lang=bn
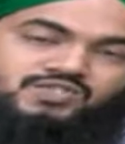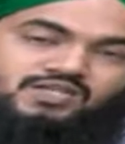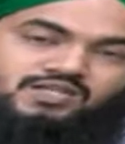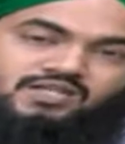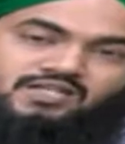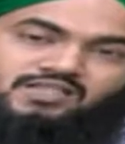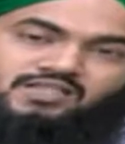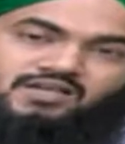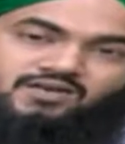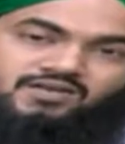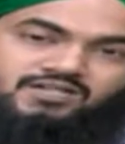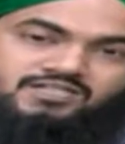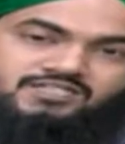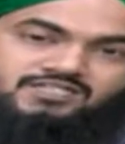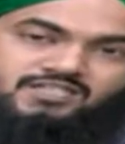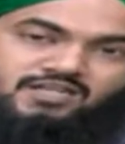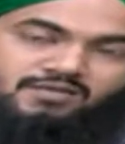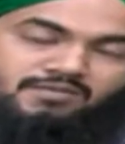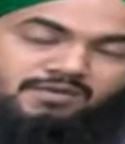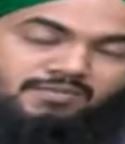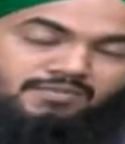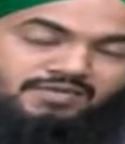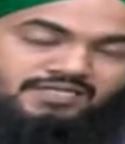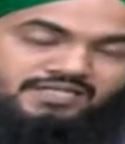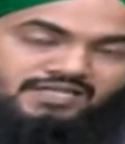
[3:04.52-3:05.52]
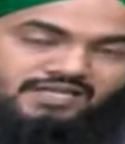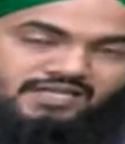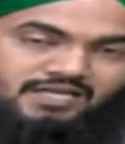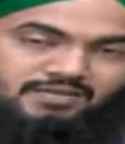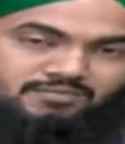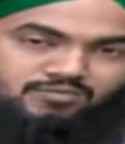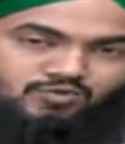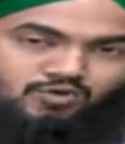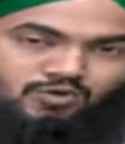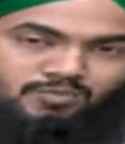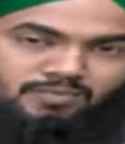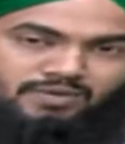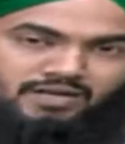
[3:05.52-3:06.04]
সাল্লাহ আলাইসাল্লাম আমাদেরকে
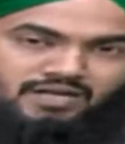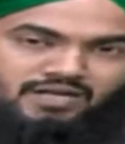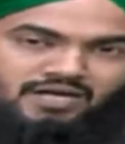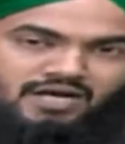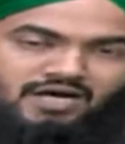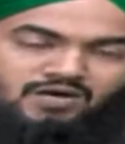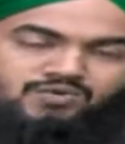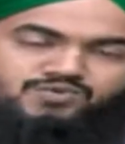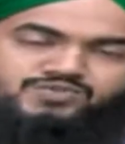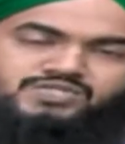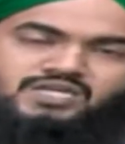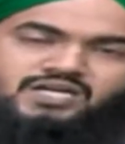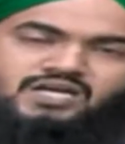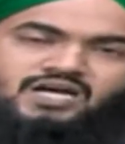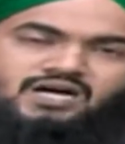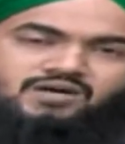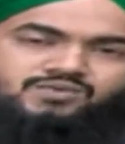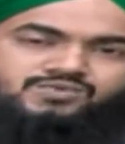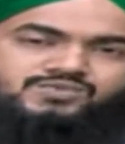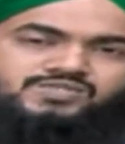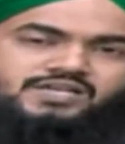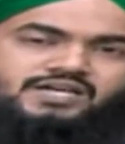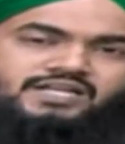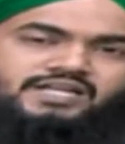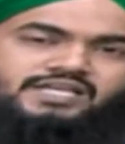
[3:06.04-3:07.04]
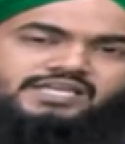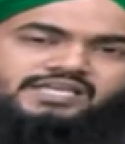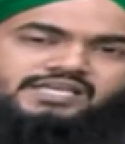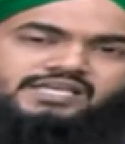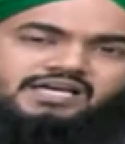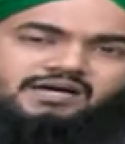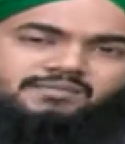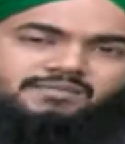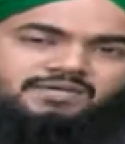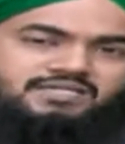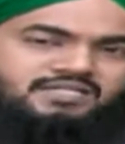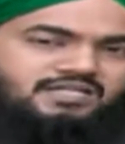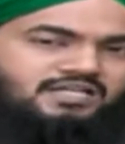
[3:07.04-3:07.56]
ভুলবেন না হাউজে কাউসারে গিয়ে
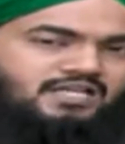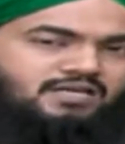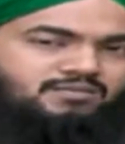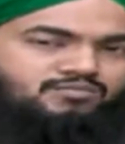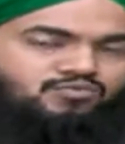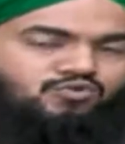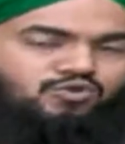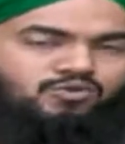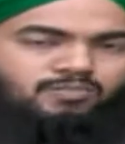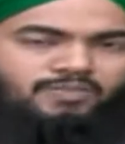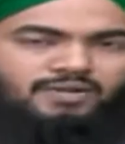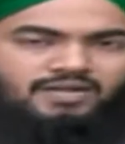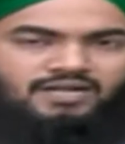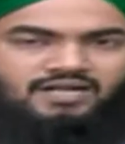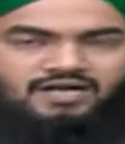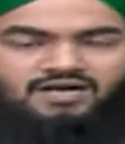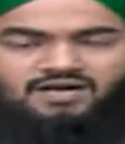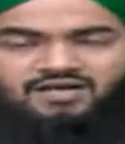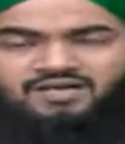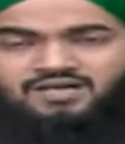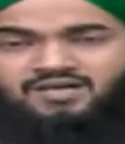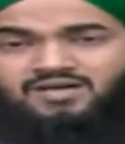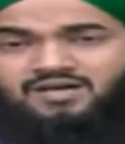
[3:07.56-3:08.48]
আমাদেরকে ভুলবেন না